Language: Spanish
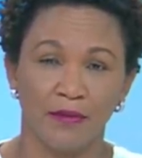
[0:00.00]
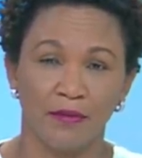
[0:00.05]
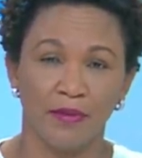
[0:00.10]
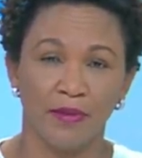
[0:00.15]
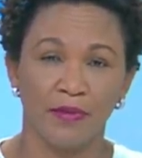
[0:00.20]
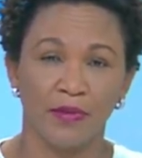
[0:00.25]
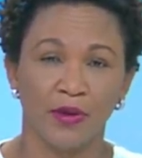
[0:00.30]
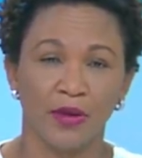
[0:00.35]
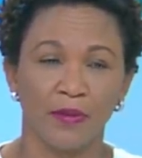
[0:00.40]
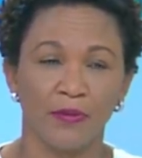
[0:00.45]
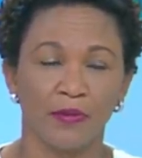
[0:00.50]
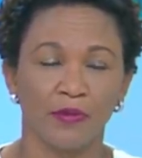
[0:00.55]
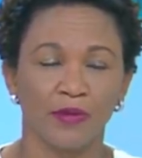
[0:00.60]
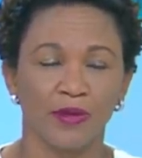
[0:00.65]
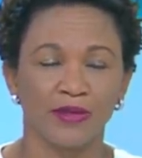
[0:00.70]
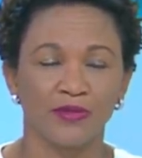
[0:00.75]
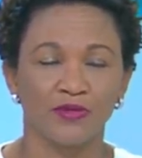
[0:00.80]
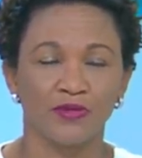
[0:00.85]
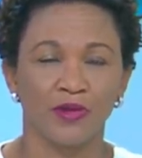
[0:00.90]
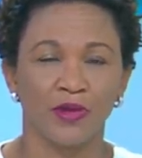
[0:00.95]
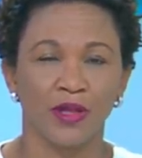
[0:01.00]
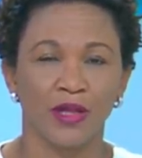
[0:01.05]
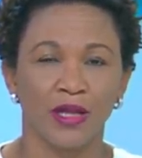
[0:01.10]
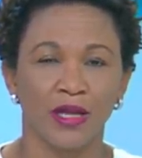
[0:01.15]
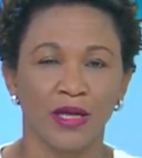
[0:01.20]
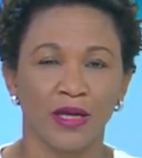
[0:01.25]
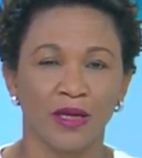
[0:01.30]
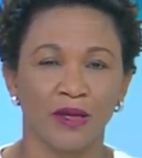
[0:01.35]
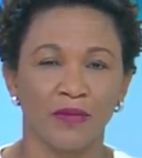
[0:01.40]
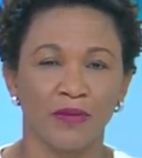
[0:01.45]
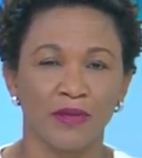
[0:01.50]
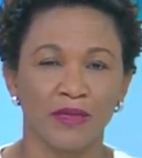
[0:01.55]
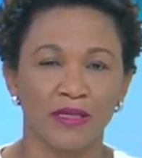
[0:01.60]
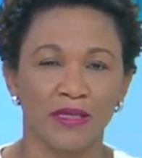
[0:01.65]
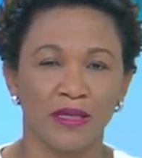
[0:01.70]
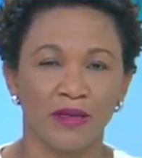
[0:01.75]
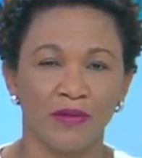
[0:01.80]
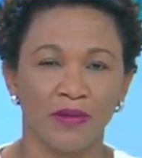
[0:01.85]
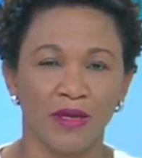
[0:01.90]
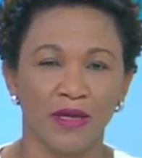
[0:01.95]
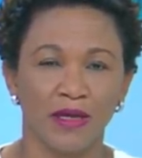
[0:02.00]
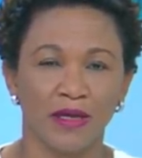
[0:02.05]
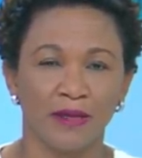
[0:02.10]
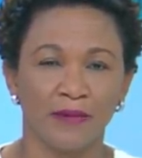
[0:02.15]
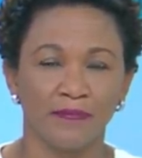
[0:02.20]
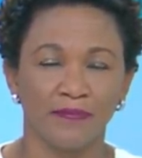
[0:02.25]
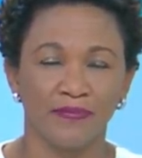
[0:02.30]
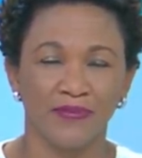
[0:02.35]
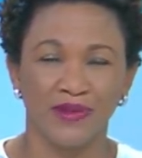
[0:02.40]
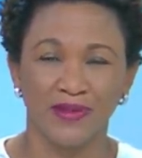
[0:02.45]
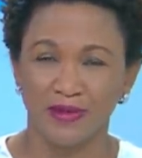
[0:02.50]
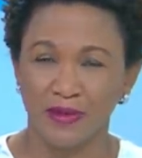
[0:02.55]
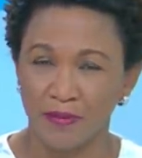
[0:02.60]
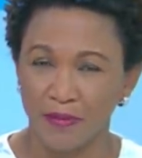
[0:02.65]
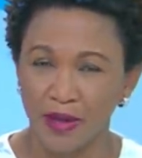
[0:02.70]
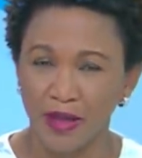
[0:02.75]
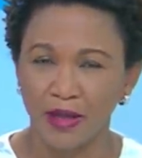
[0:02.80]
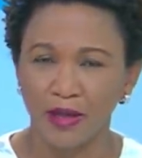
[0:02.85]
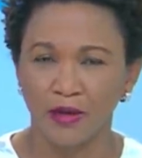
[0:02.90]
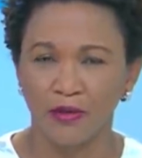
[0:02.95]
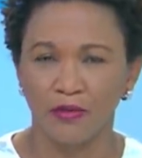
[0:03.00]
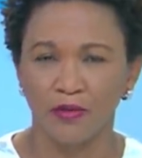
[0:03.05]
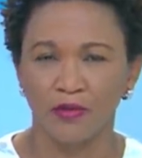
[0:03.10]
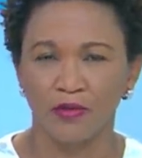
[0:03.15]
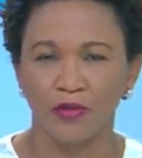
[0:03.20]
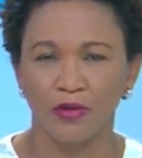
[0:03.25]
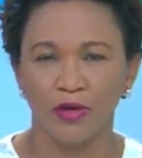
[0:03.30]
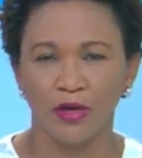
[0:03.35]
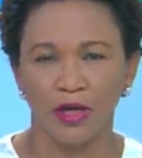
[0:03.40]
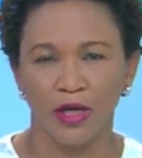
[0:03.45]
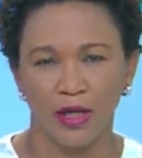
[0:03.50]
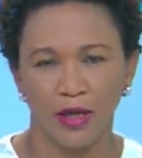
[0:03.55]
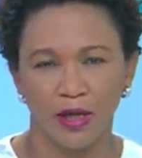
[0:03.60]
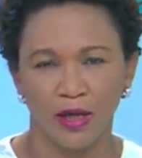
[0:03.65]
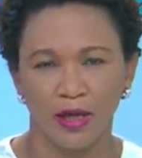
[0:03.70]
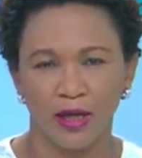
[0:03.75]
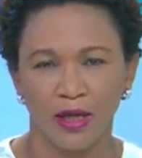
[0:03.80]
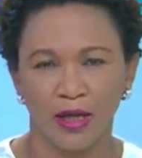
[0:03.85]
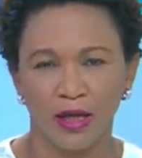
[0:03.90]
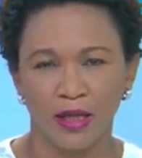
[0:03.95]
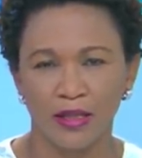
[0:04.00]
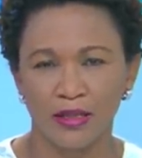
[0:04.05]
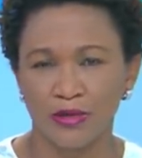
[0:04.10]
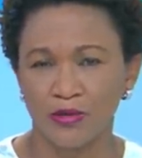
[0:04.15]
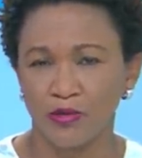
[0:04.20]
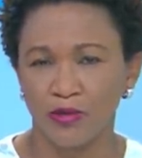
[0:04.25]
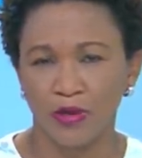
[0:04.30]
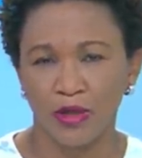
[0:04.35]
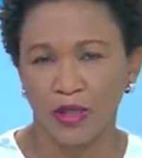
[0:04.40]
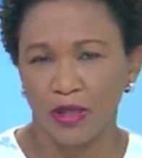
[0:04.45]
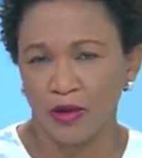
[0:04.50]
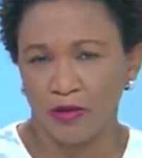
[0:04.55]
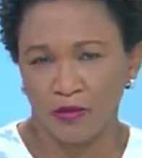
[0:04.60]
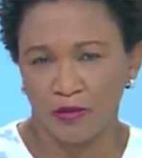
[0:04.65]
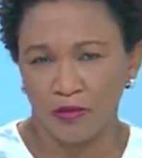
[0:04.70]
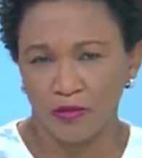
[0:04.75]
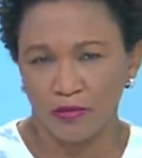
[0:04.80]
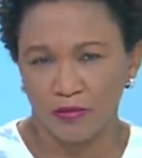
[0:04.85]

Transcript: vi por ejemplo una ciudadana que me escribía desde México, que eso le llegó,